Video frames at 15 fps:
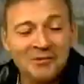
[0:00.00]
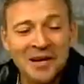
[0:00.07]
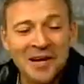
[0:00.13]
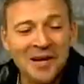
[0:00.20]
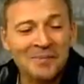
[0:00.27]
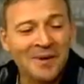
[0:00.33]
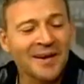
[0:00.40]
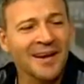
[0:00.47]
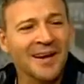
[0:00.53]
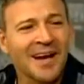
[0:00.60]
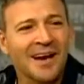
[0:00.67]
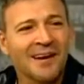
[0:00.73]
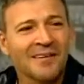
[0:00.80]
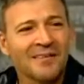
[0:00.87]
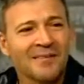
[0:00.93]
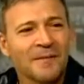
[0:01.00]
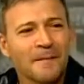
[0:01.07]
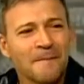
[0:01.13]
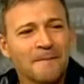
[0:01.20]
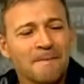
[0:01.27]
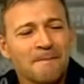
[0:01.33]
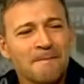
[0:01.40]
única manera.
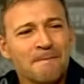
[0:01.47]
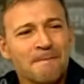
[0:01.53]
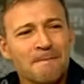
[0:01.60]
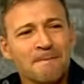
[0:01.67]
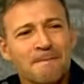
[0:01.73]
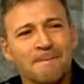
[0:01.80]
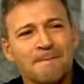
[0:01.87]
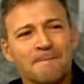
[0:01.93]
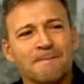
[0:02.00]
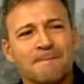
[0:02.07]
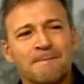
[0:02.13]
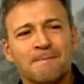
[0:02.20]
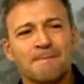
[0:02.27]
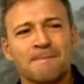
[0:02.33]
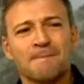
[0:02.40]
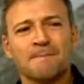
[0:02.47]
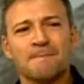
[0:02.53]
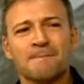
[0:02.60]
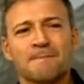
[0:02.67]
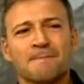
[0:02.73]
Por último, eh, ¿hay